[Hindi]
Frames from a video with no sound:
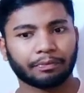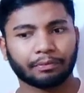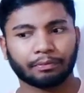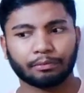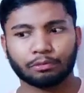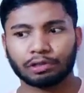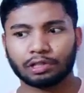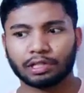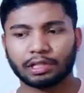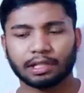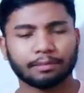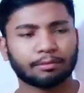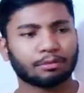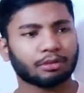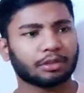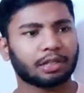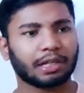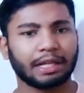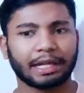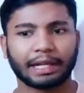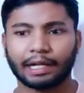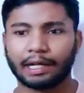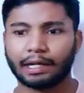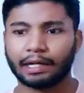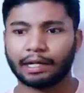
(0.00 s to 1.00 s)
मुश्किल से मुश्किल
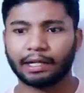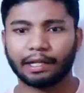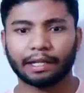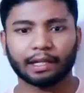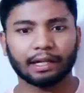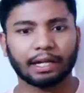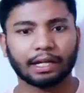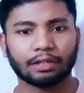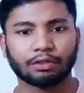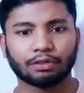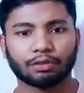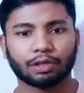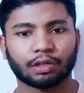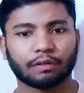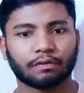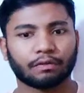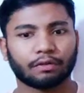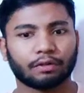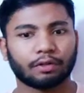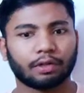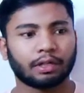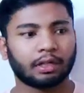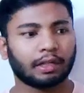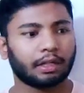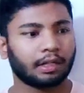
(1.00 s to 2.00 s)
एक घंटे की क्लास होगी
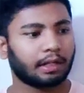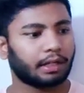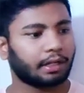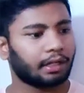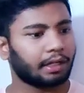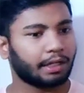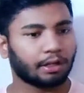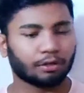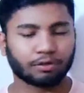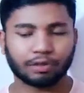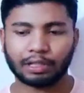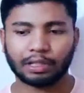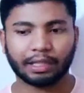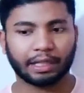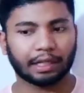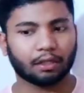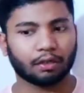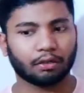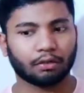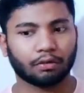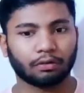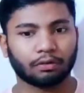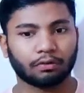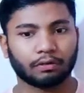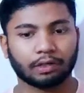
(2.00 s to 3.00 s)
वो ठीक है उसे देख
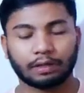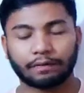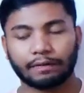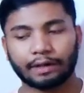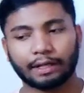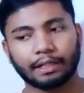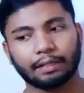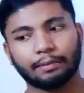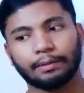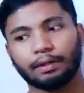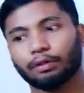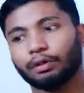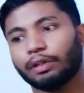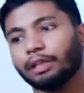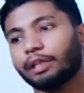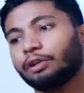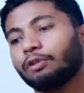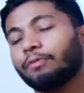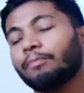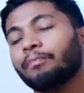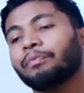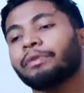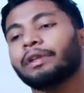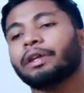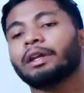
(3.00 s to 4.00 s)
लो मतलब फायदे में रहोगे देखो